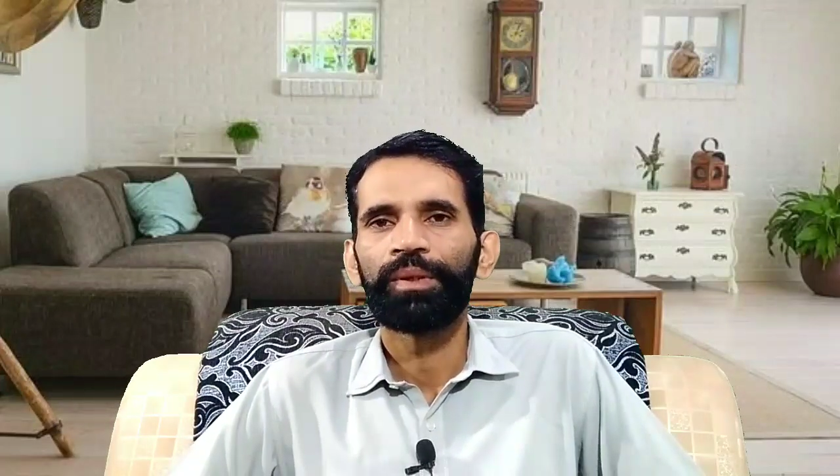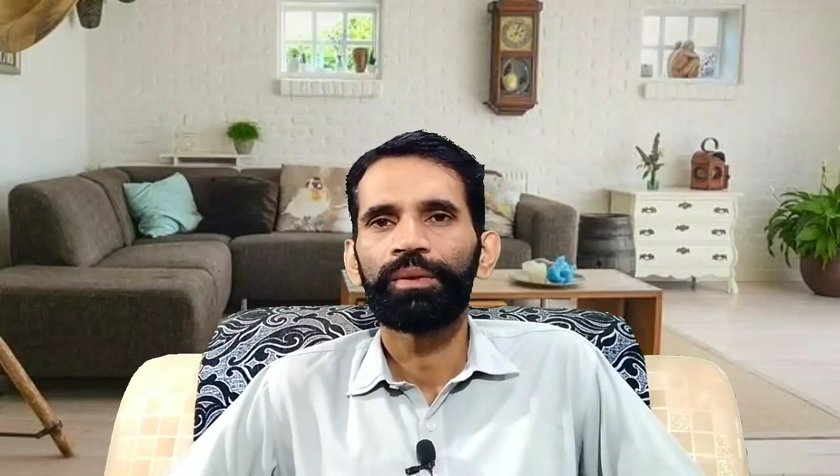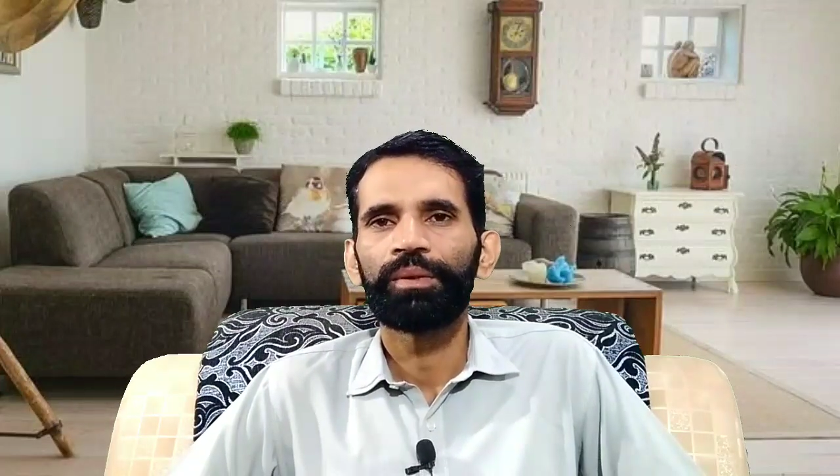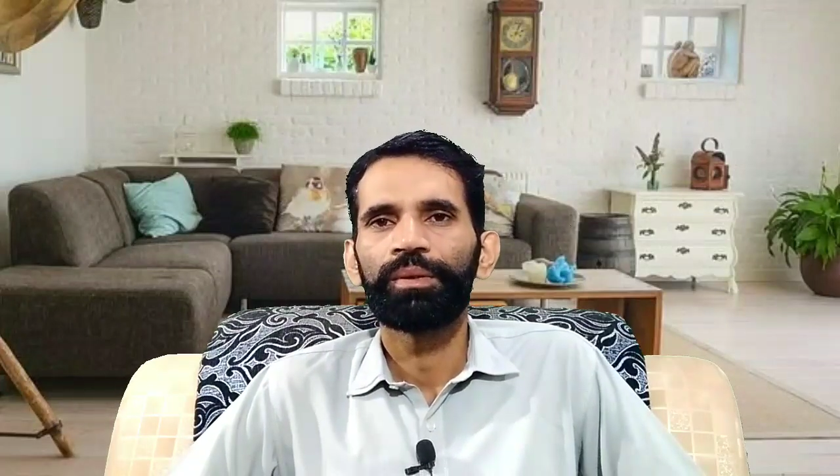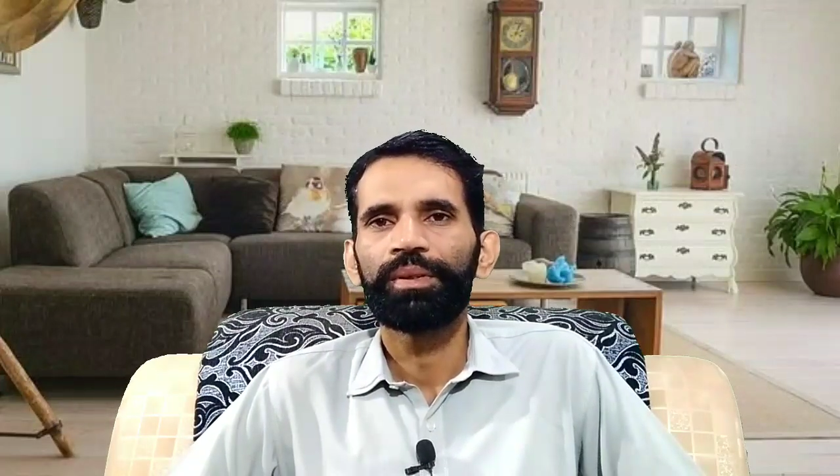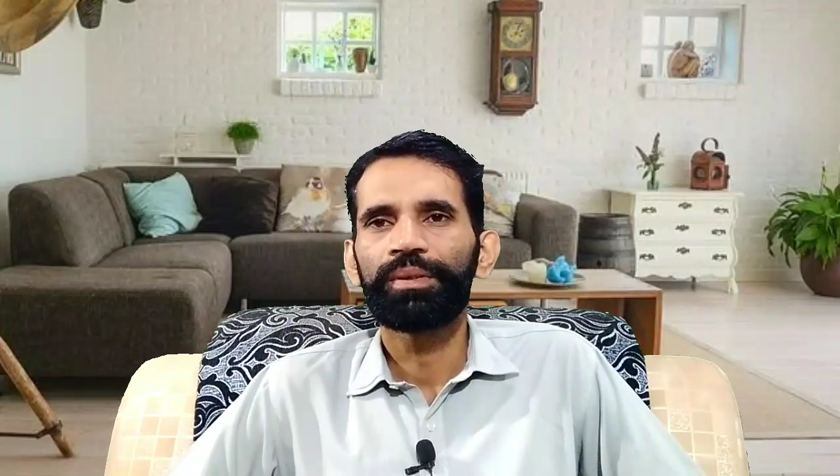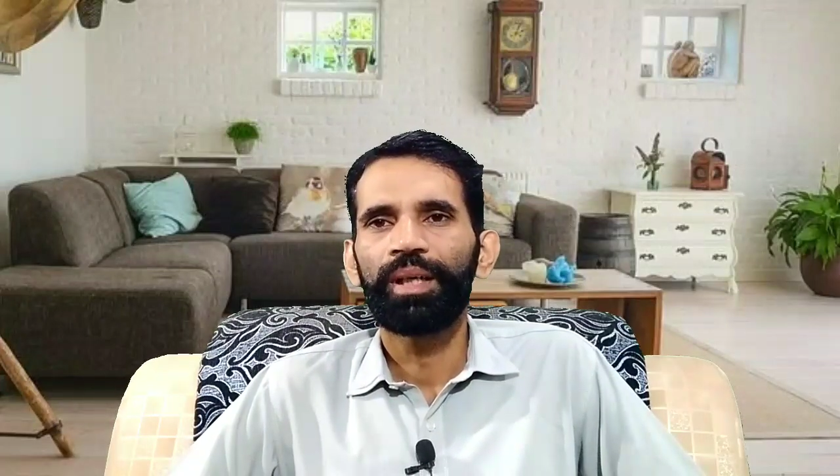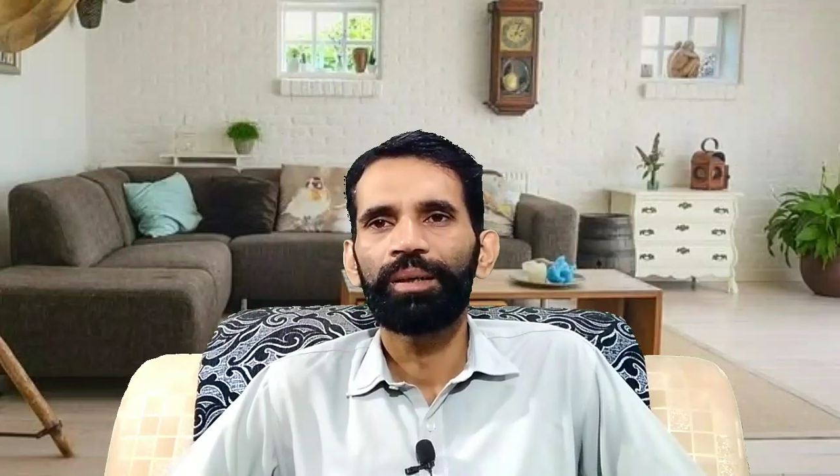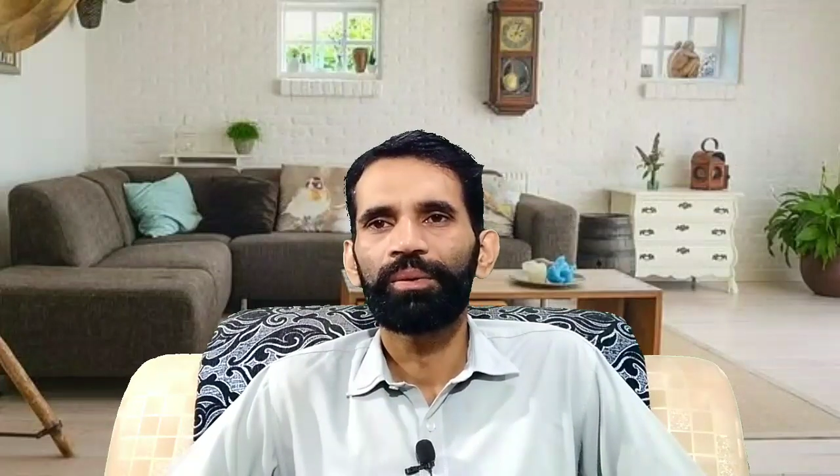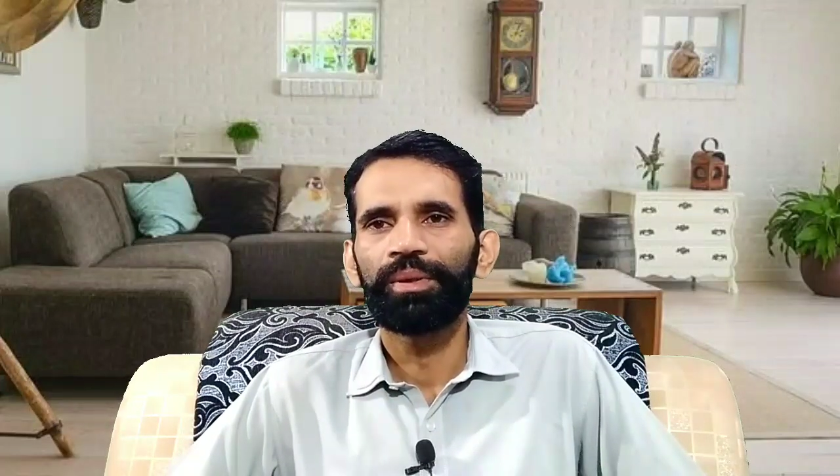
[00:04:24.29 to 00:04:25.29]
तो
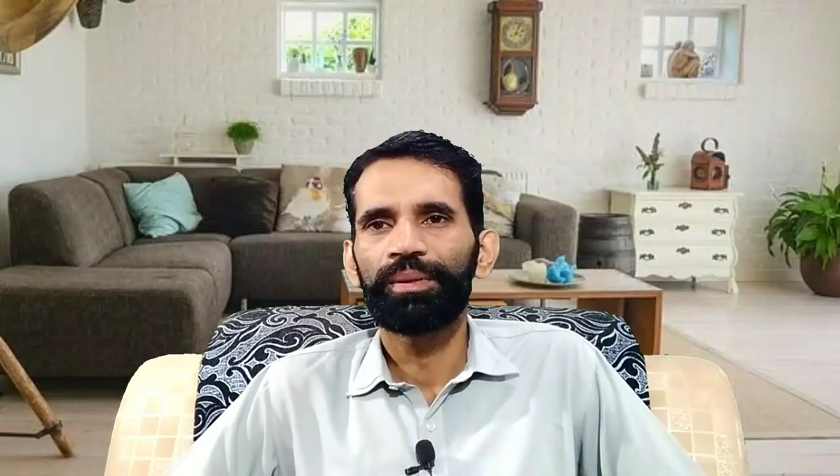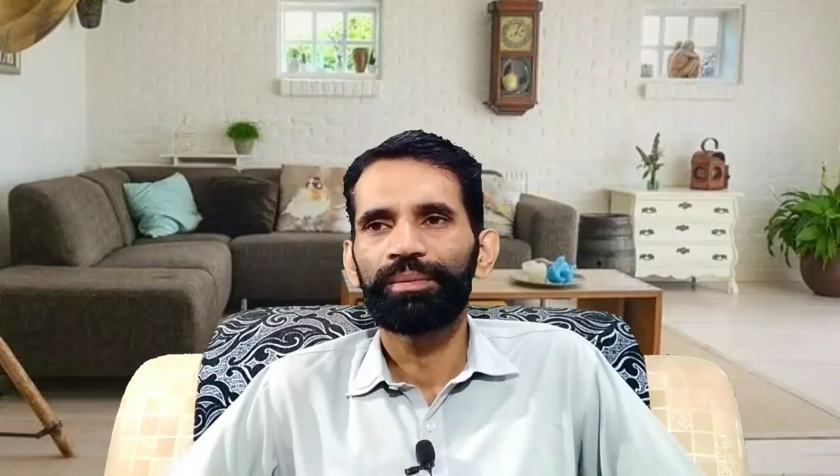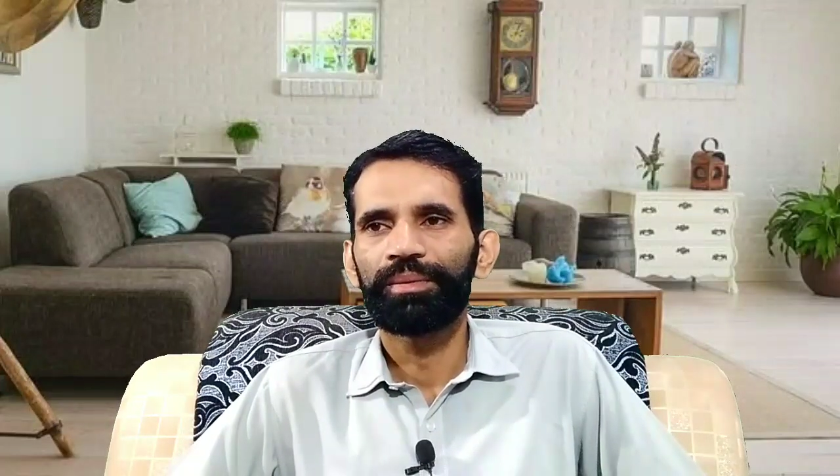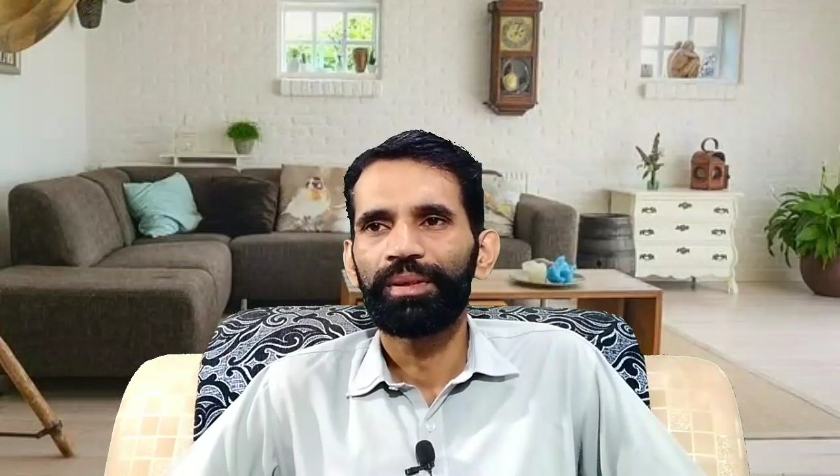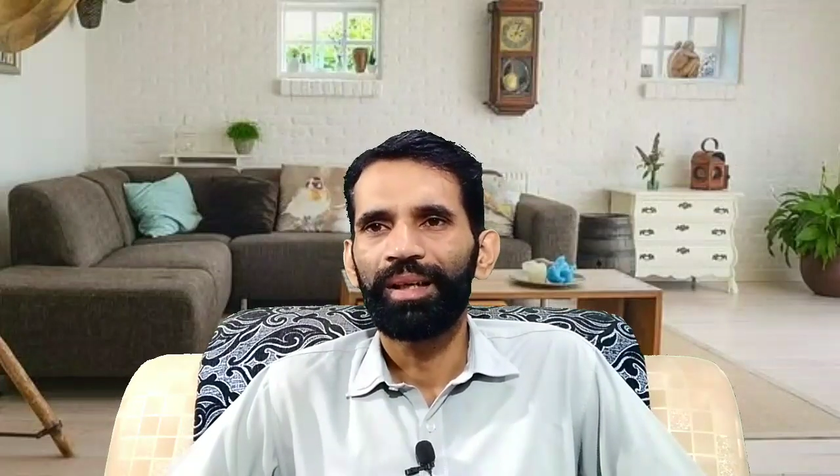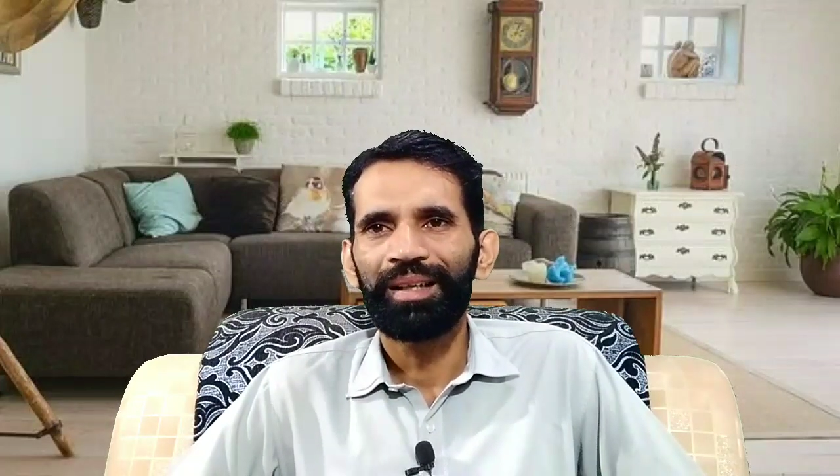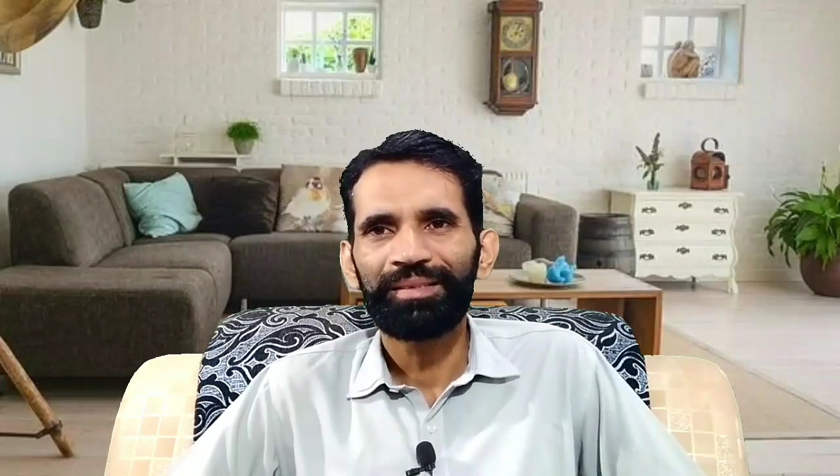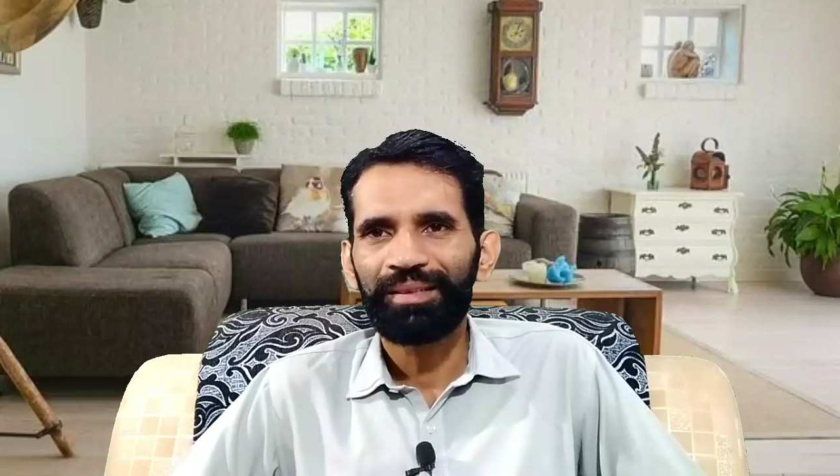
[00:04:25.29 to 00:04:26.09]
इसका कोई ख़ास